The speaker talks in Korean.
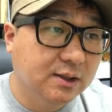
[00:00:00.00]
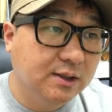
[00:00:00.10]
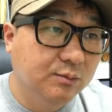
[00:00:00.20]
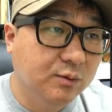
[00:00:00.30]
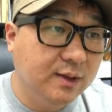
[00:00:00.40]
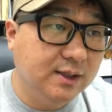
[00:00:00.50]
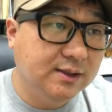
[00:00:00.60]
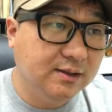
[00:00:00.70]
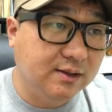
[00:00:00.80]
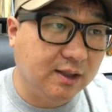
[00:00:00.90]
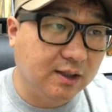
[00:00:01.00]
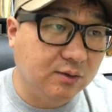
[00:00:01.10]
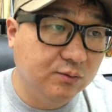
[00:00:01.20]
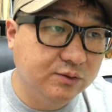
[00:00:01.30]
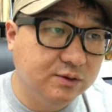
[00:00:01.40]
뭐뭐 할 텐데
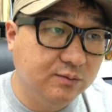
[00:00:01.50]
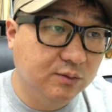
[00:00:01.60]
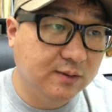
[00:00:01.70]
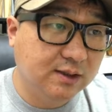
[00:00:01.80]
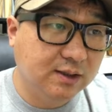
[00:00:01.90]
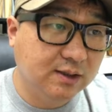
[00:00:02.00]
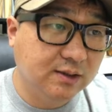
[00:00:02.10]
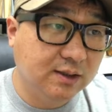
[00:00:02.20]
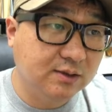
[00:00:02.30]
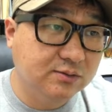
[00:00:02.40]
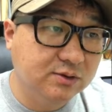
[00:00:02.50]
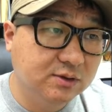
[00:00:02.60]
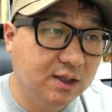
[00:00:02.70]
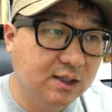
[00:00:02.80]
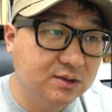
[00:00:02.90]
would는 뭐뭐 할 텐데
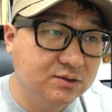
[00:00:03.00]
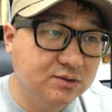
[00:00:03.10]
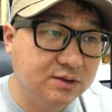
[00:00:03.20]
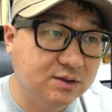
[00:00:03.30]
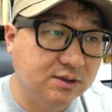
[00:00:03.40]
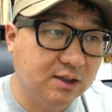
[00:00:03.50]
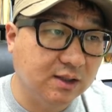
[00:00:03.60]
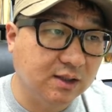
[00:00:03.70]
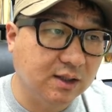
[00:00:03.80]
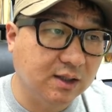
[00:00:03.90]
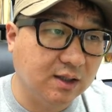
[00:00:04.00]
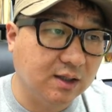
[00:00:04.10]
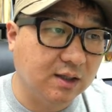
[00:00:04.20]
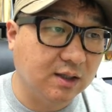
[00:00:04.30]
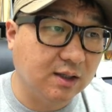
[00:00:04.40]
could는 할 수 있을 텐데
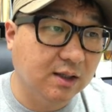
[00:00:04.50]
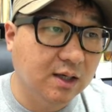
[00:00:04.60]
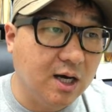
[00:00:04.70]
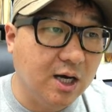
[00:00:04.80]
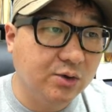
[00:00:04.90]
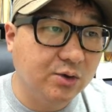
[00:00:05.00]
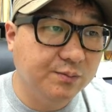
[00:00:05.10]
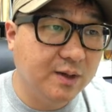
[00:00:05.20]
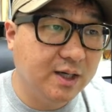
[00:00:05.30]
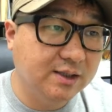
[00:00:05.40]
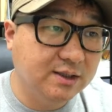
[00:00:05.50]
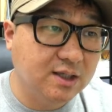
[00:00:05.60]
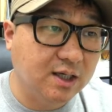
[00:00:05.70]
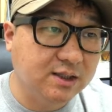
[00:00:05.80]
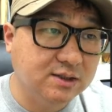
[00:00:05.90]
I could buy this
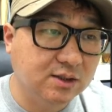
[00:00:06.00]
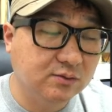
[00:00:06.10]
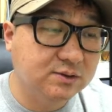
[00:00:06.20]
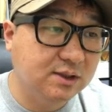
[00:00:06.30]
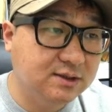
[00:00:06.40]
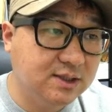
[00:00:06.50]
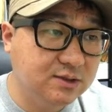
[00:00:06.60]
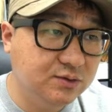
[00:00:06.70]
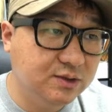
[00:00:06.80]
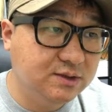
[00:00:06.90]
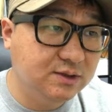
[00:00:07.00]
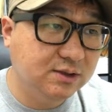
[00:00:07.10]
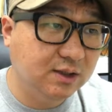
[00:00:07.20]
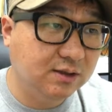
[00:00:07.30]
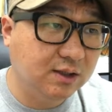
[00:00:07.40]
car 이 자동차를 살 수 있을
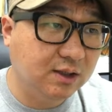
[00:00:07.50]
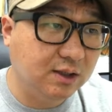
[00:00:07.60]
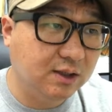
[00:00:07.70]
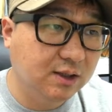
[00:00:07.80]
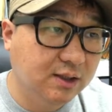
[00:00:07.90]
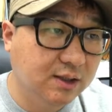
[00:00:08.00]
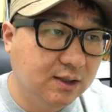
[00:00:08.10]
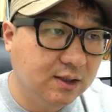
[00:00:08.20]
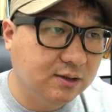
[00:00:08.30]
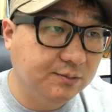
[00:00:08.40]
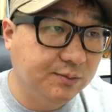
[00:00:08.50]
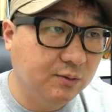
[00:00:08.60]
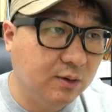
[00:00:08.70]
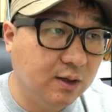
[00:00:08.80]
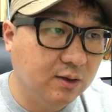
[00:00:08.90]
텐데 가정법
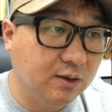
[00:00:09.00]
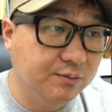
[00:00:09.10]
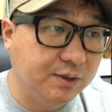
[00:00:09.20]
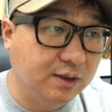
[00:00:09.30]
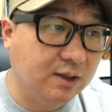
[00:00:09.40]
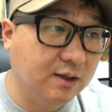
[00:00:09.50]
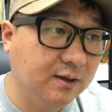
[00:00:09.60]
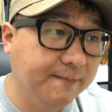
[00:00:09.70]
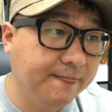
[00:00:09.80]
과거입니다.